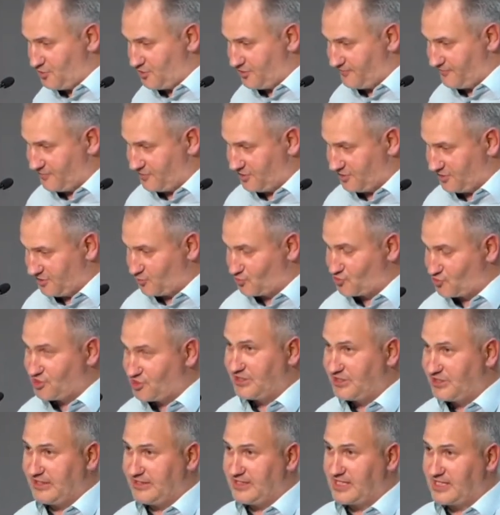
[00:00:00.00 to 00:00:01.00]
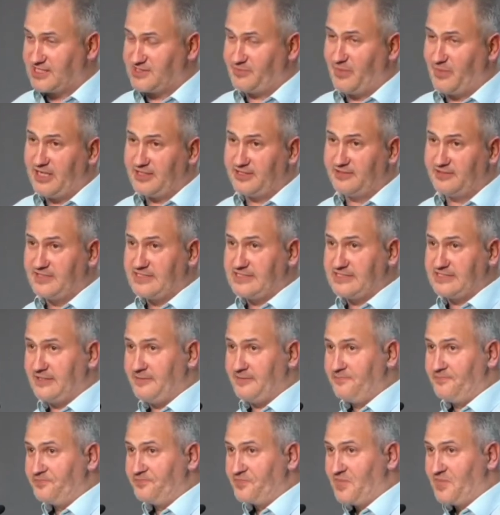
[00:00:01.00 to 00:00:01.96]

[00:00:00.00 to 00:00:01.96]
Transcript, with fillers: вот эта пружинка, она разматывается,